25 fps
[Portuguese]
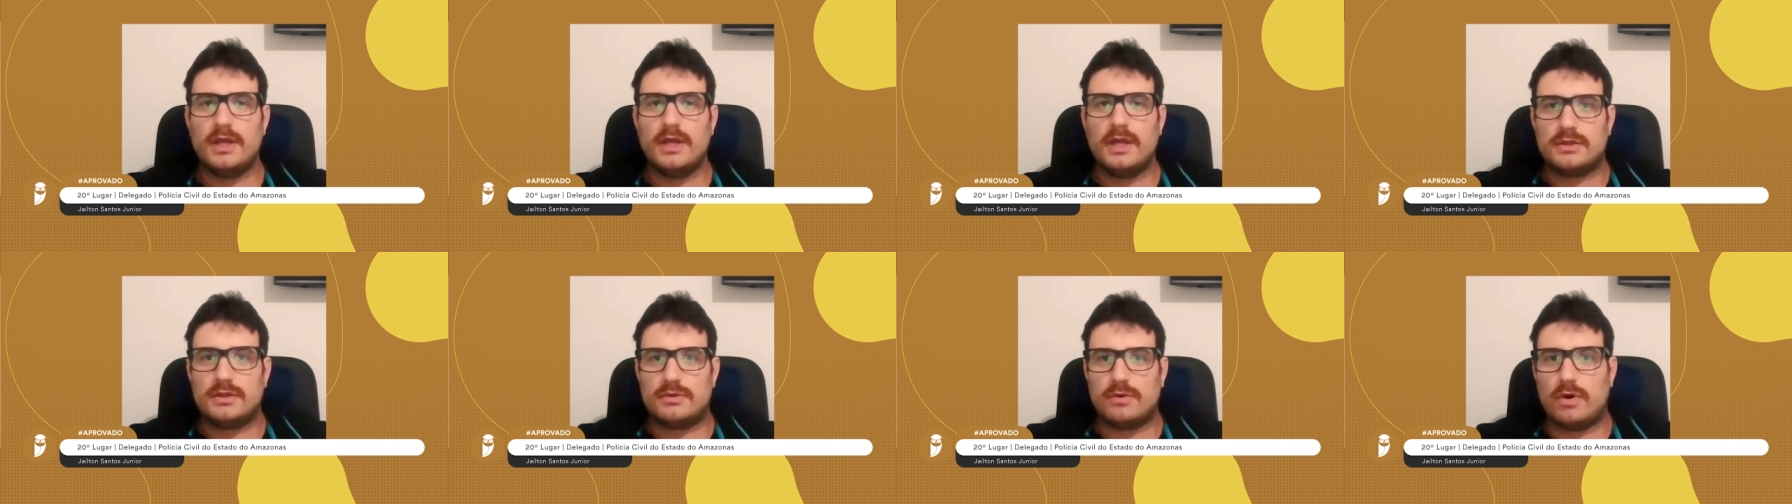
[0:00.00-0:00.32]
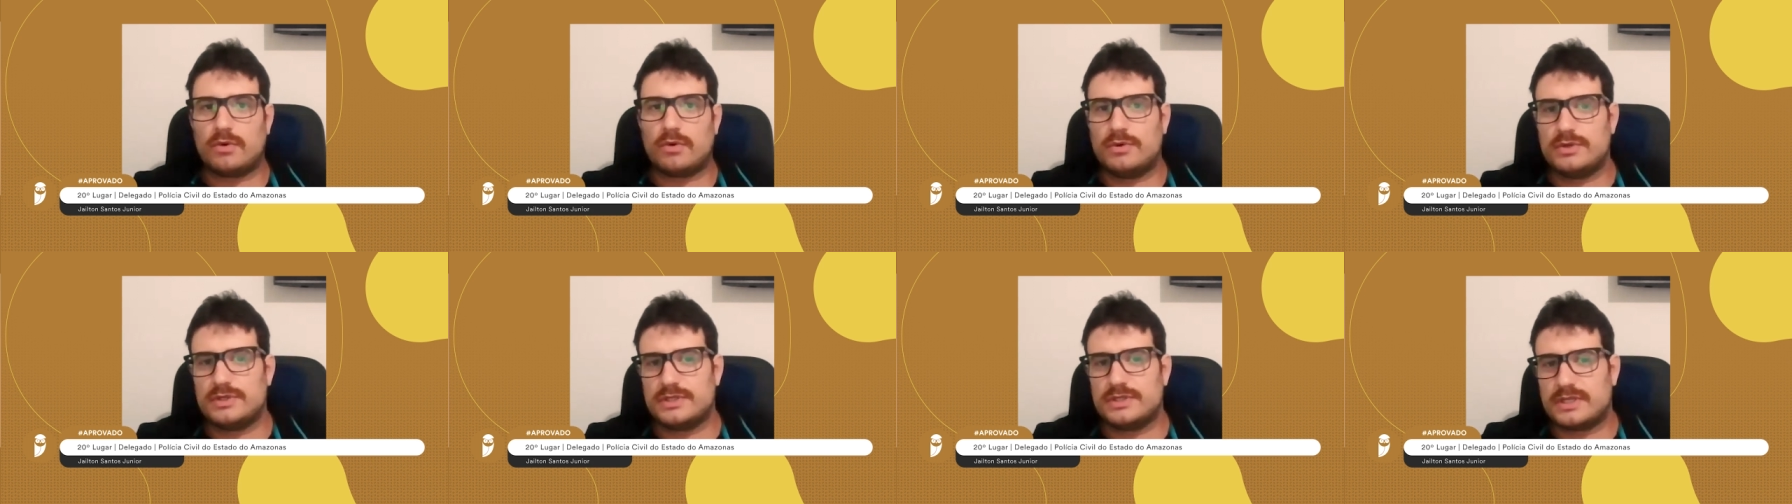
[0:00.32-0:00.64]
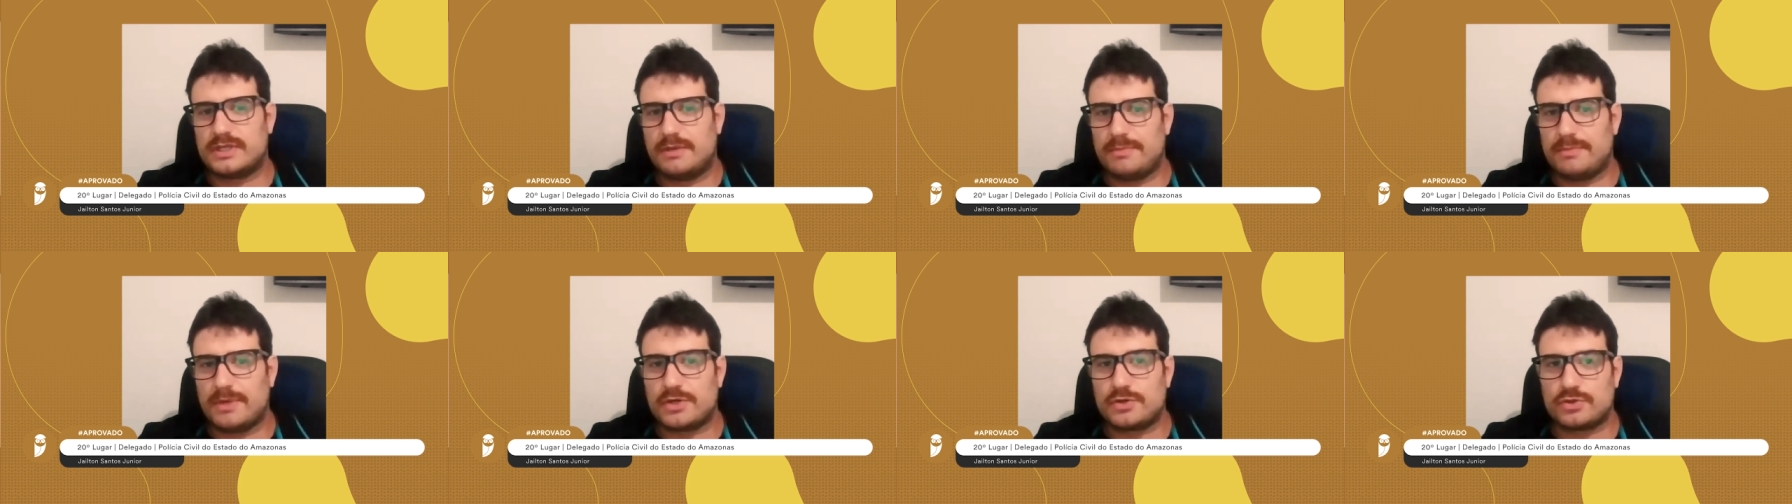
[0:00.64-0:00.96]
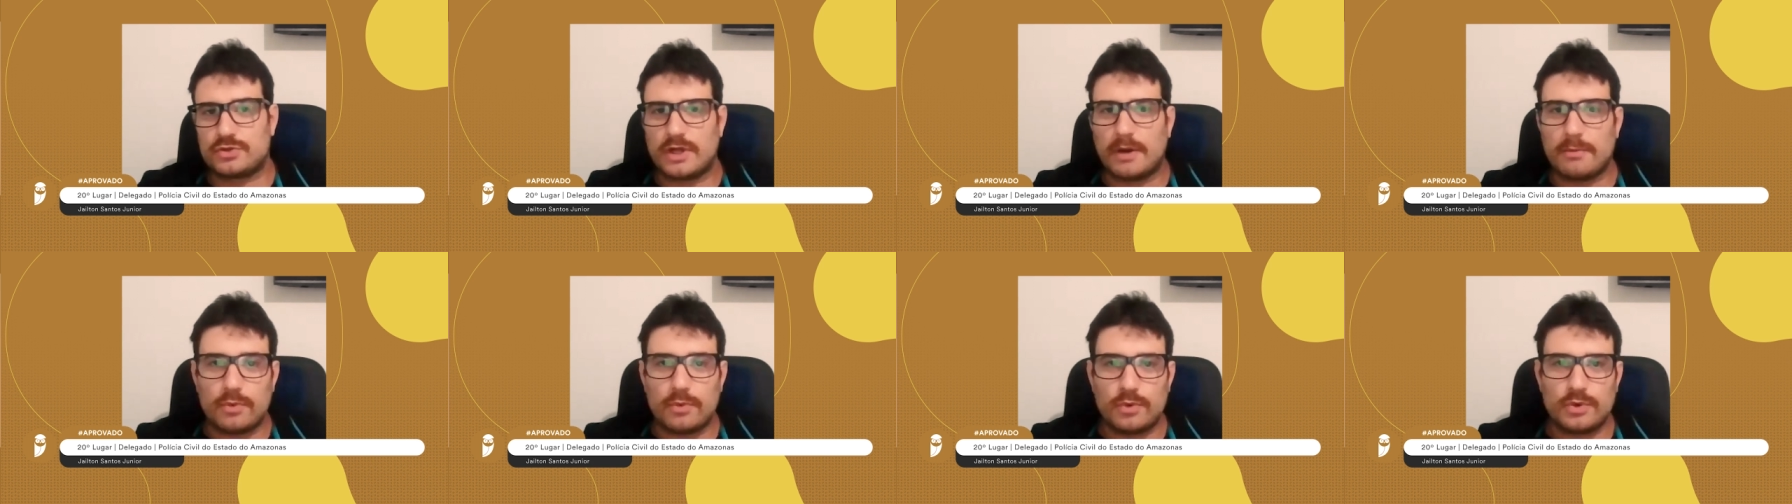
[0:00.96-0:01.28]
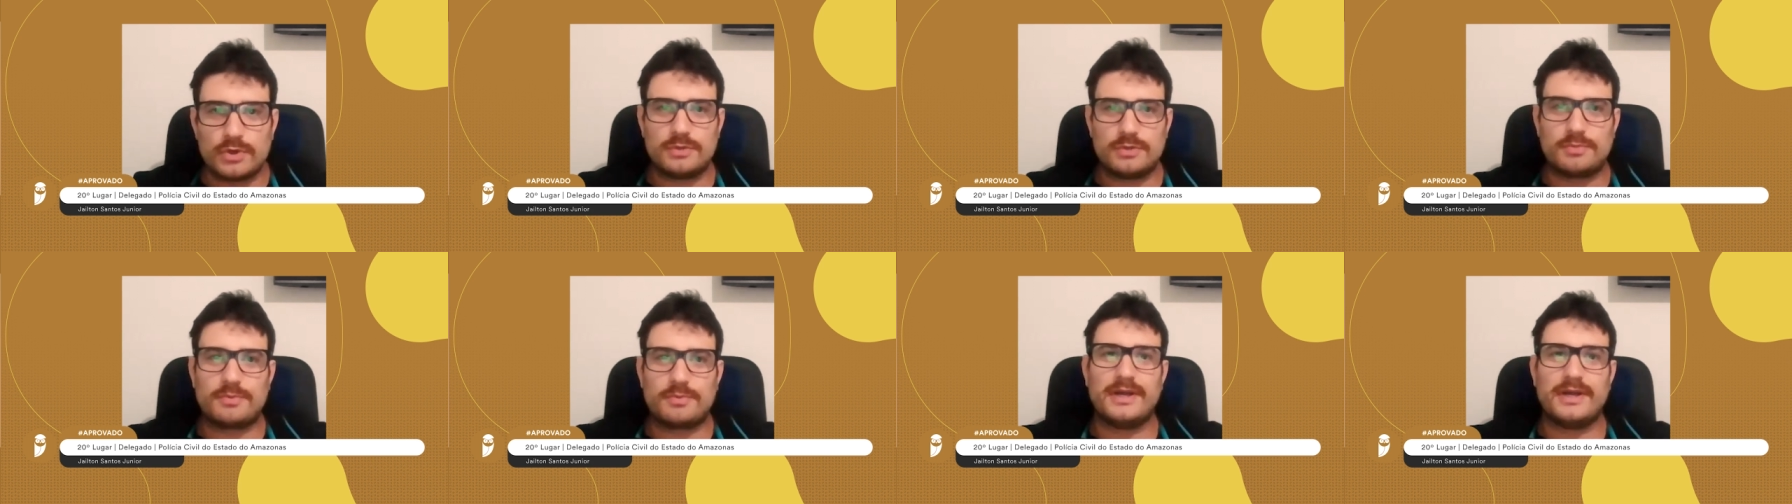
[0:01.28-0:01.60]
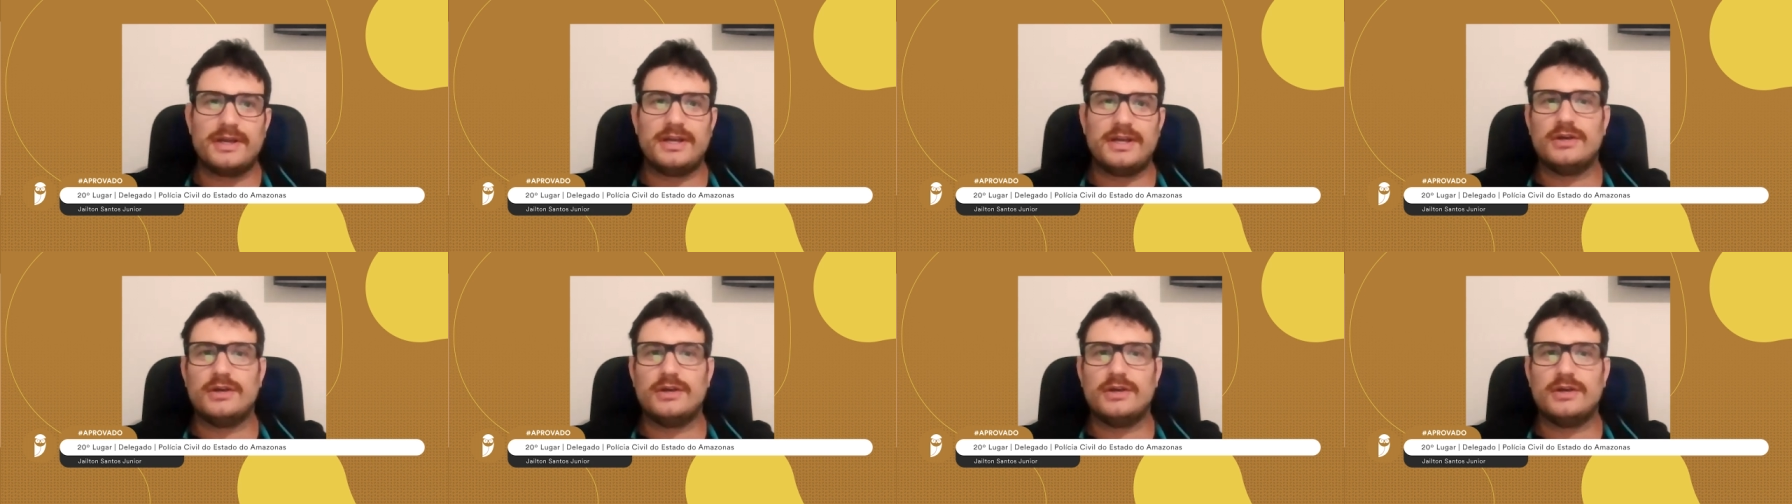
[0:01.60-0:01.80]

Então, é uma coisa que me ajuda muito, porque